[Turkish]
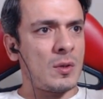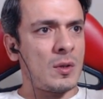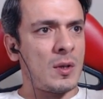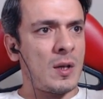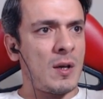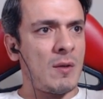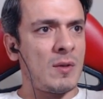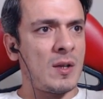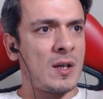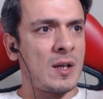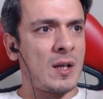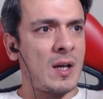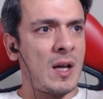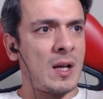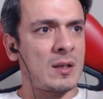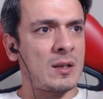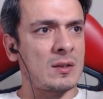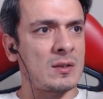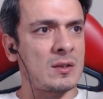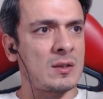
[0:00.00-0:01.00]
Evlerin
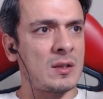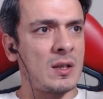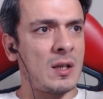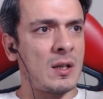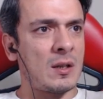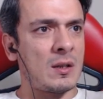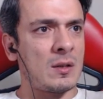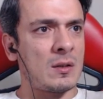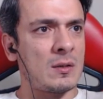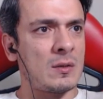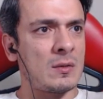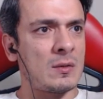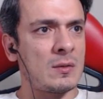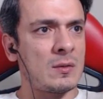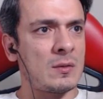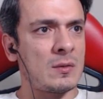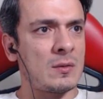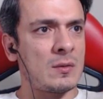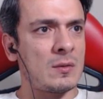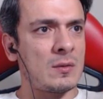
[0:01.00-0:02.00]
arkasına
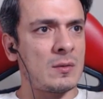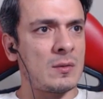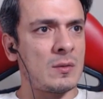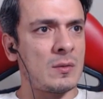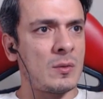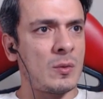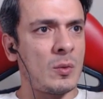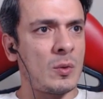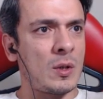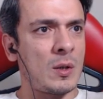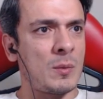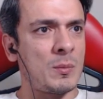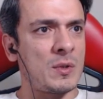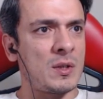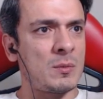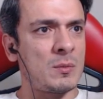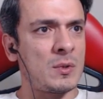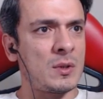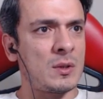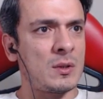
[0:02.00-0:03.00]

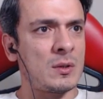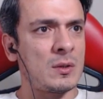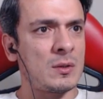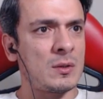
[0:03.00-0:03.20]
olabilir mi?